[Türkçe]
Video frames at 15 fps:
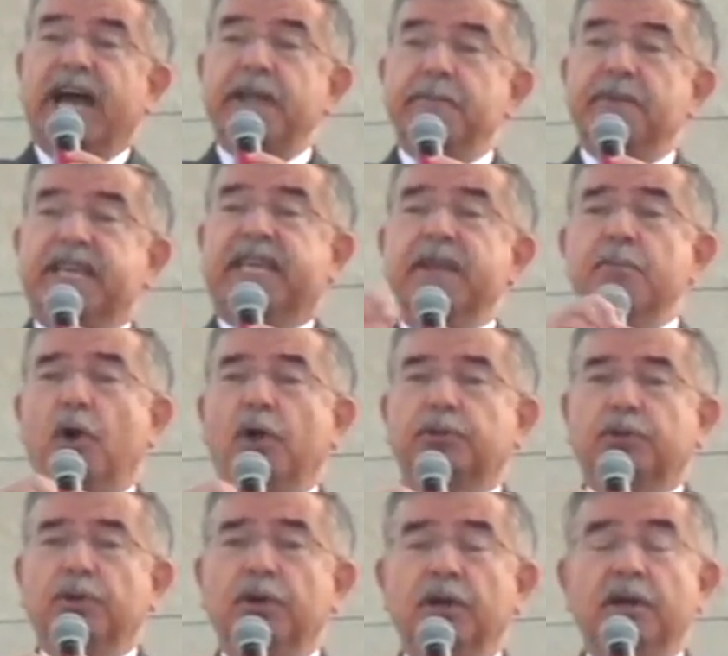sahibi kim
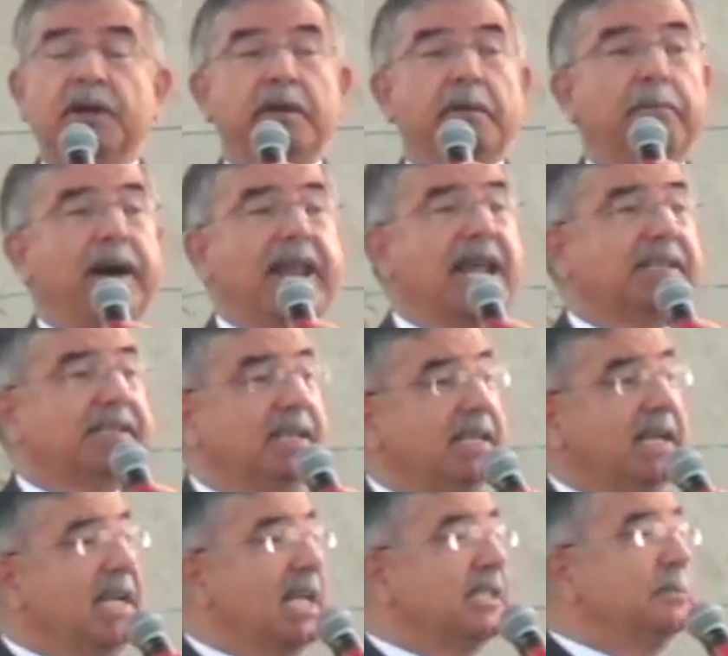oldu?
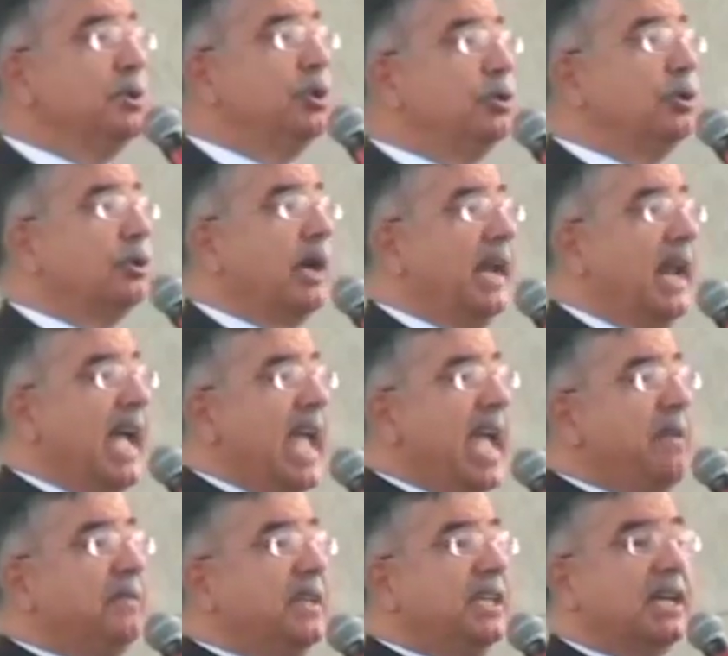Malatya'da yazmış dükkana.
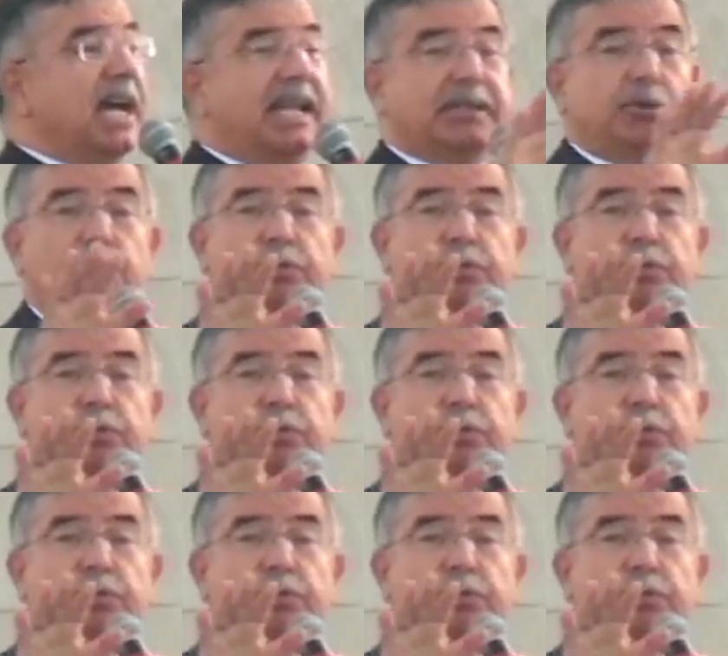Ev kira,